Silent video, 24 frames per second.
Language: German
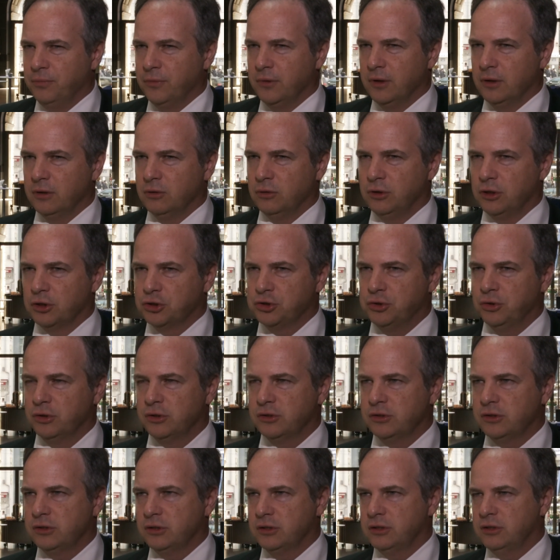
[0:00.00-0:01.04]

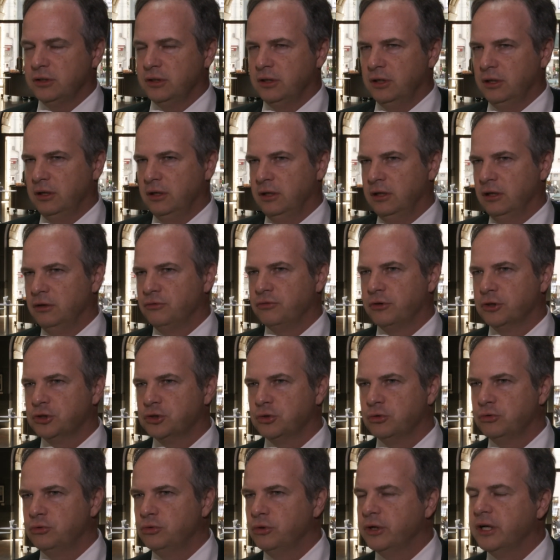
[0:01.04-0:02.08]
unterstützt die
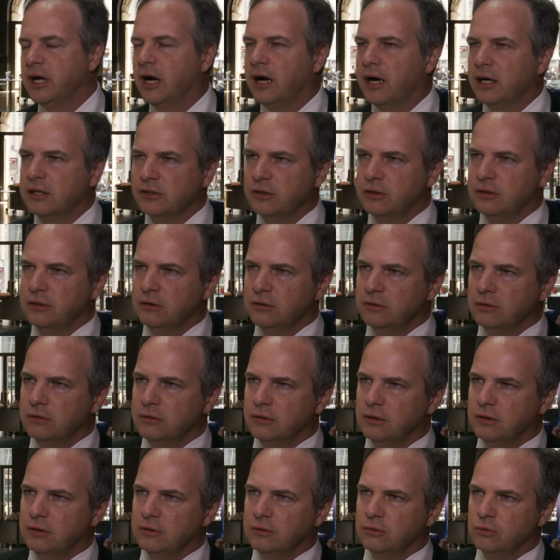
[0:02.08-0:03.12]
Infrastruktur in Asien
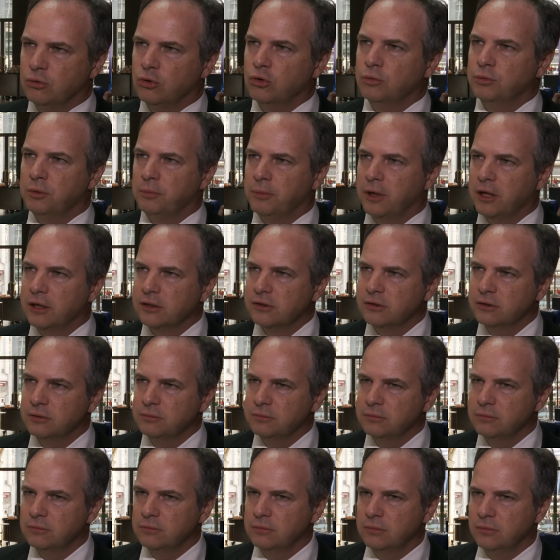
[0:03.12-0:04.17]
in gehobenem Maße,
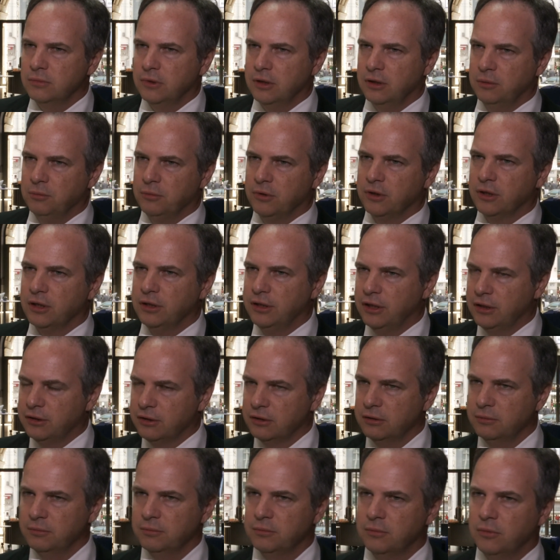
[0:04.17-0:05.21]
geben
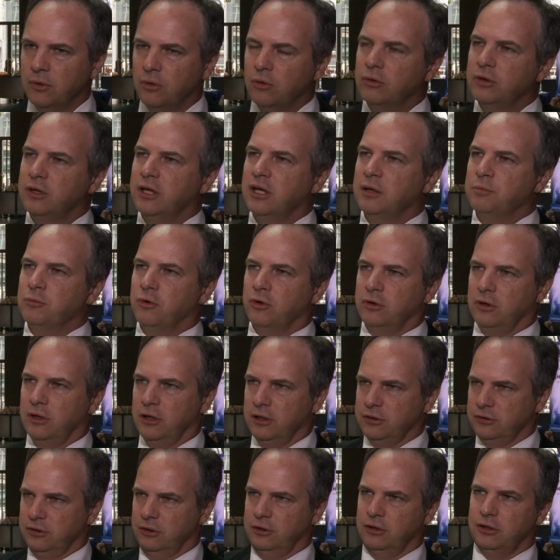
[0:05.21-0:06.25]
Kredite und geben auch
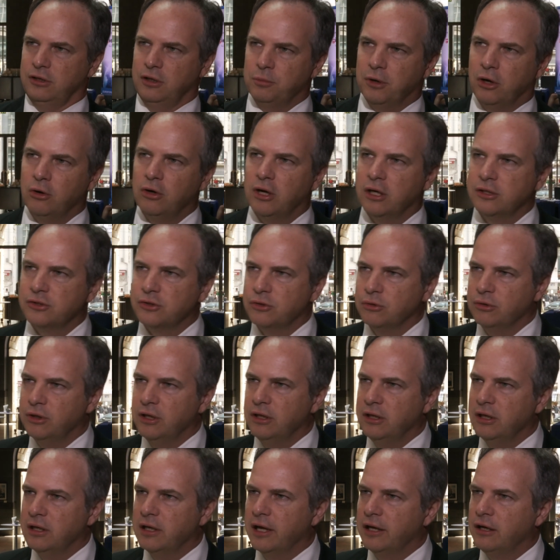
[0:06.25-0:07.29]
gleichzeitig die Bauleistungen in
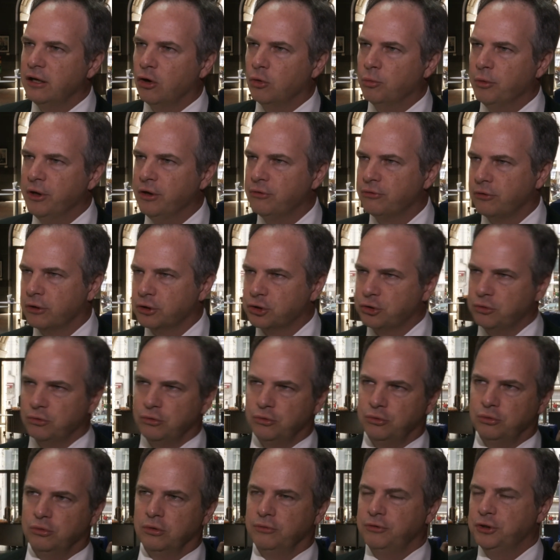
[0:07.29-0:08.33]
die Länder, um
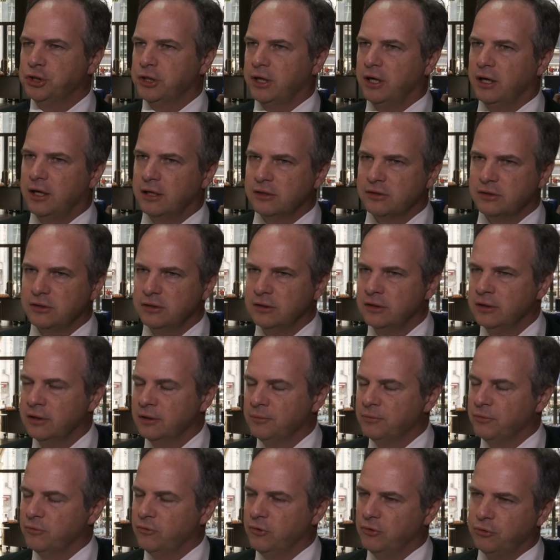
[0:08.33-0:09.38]
Infrastruktur wie Straßen,
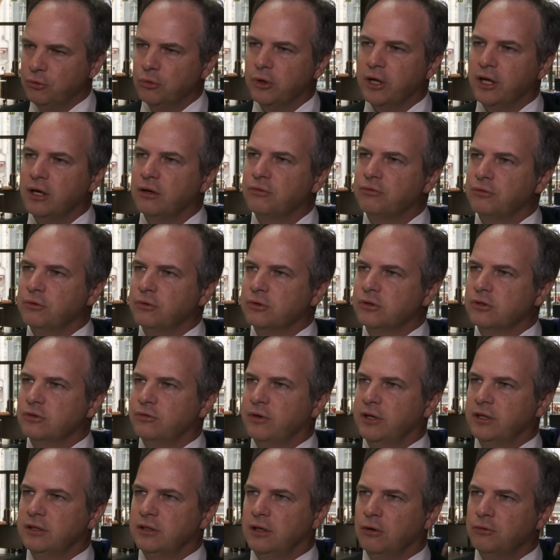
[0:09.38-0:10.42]
wie Flughäfen und so
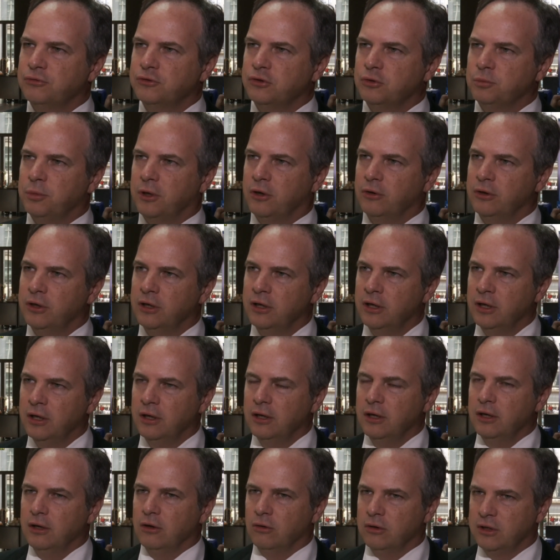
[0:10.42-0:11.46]
weiter aufzubauen.
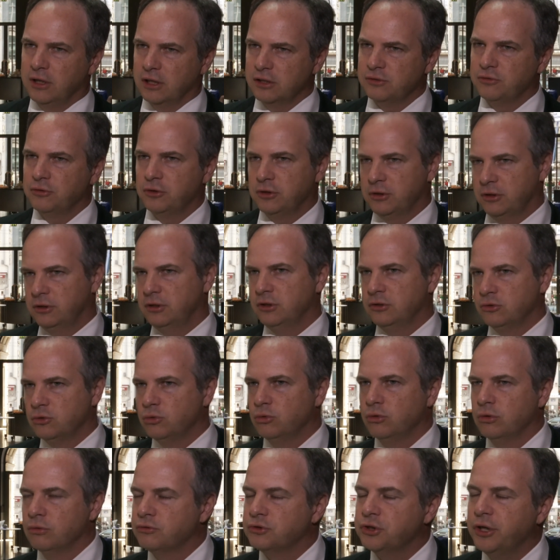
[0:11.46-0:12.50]
Und das wird die
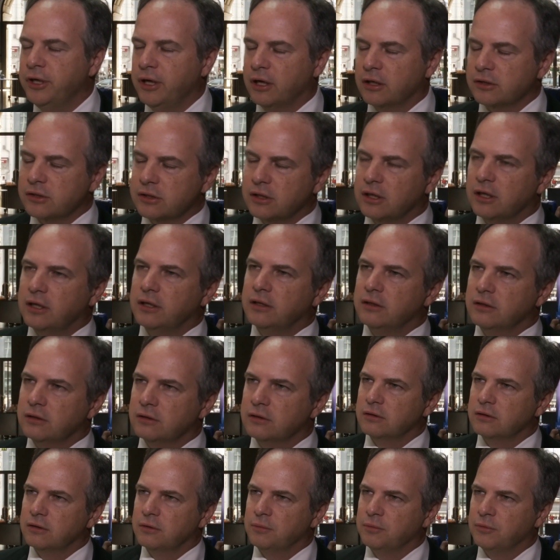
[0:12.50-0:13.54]
Zukunft Chinas sein.
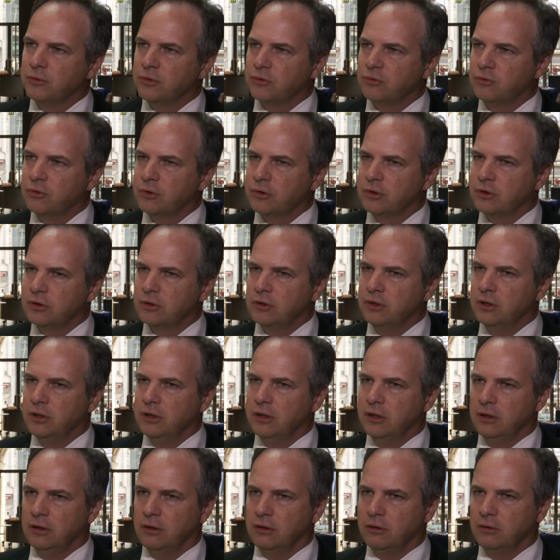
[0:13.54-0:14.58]
Ähm, es wird
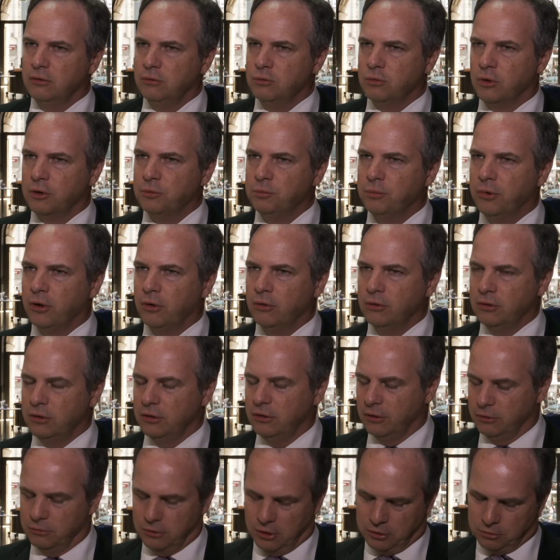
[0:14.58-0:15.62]
die One, Boat, äh,
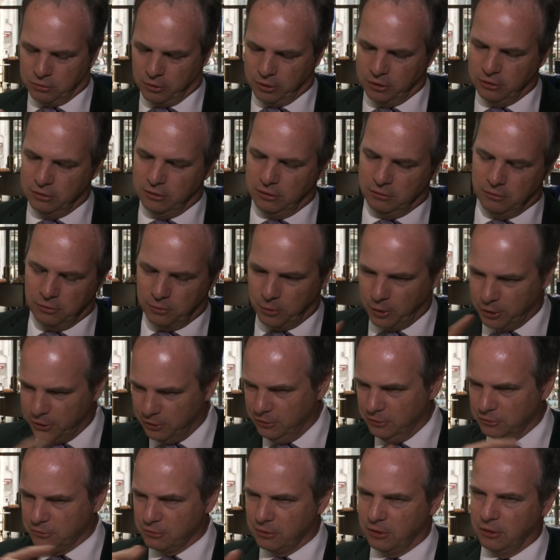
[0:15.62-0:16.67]
One,
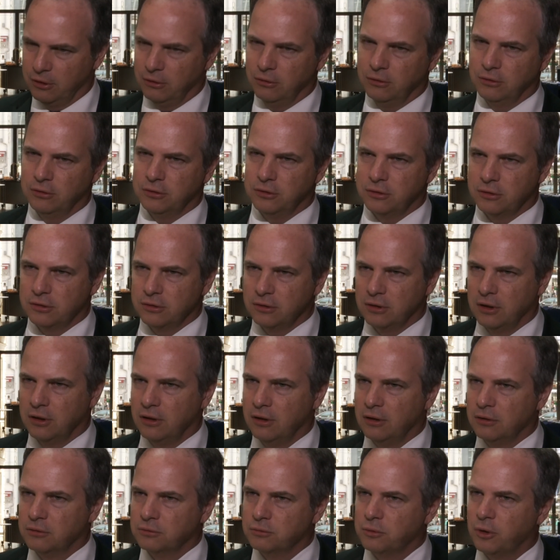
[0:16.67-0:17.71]
One Road, äh,
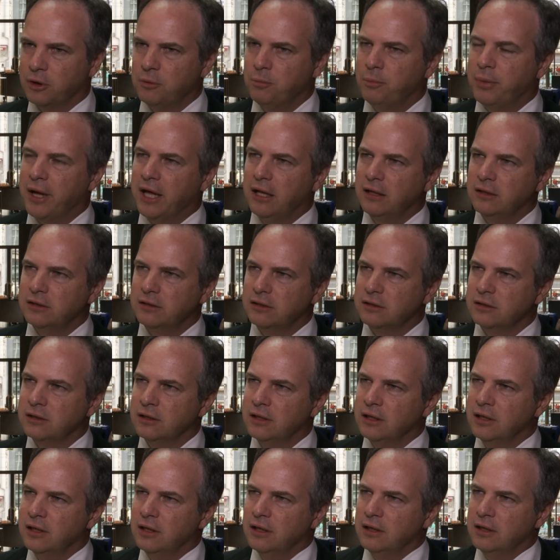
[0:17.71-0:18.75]
One Belt
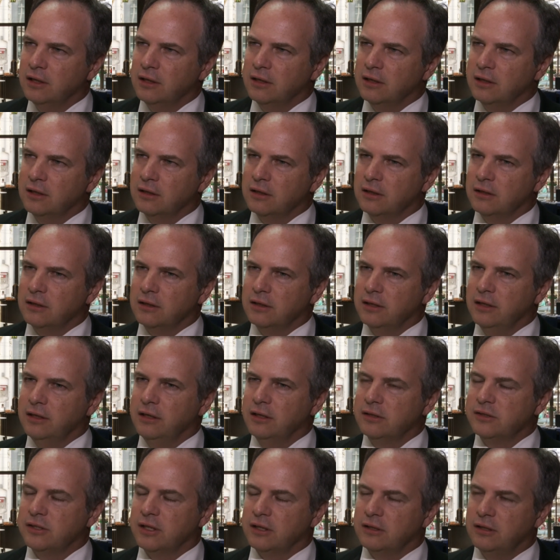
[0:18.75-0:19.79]
äh,
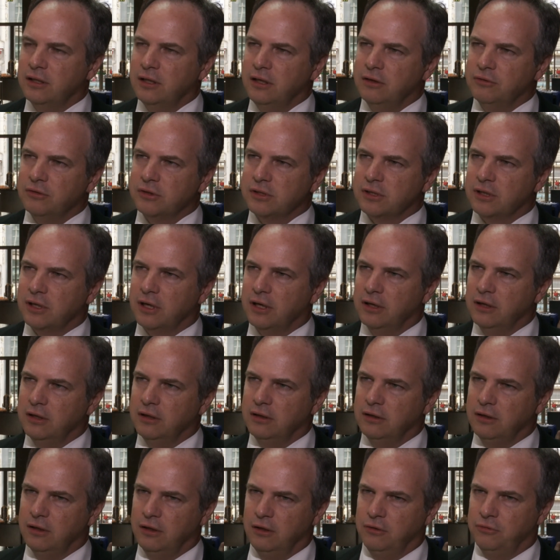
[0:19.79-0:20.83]
Initiative
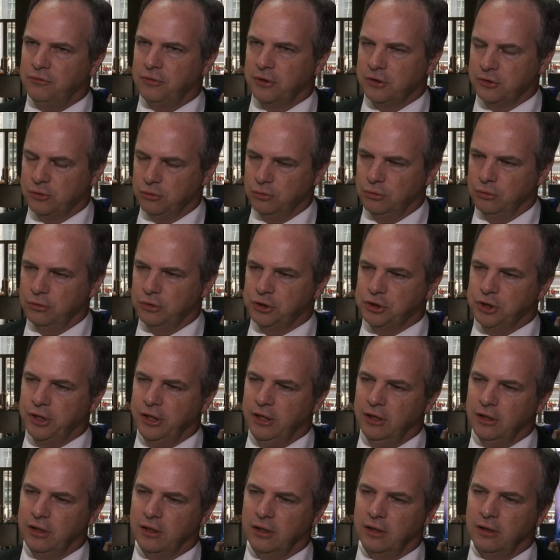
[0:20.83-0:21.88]
sein, die versucht,
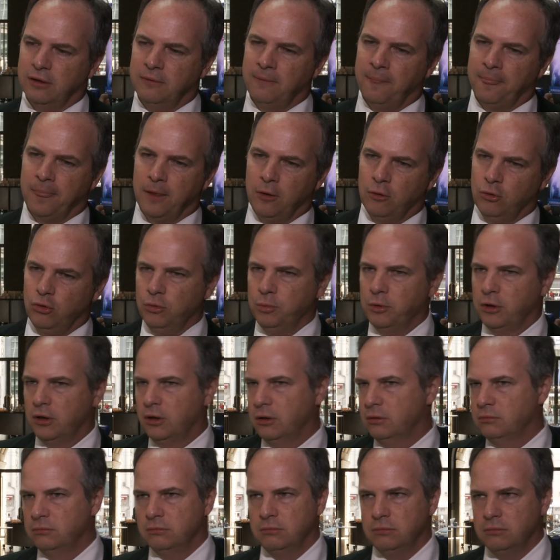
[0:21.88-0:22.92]
China über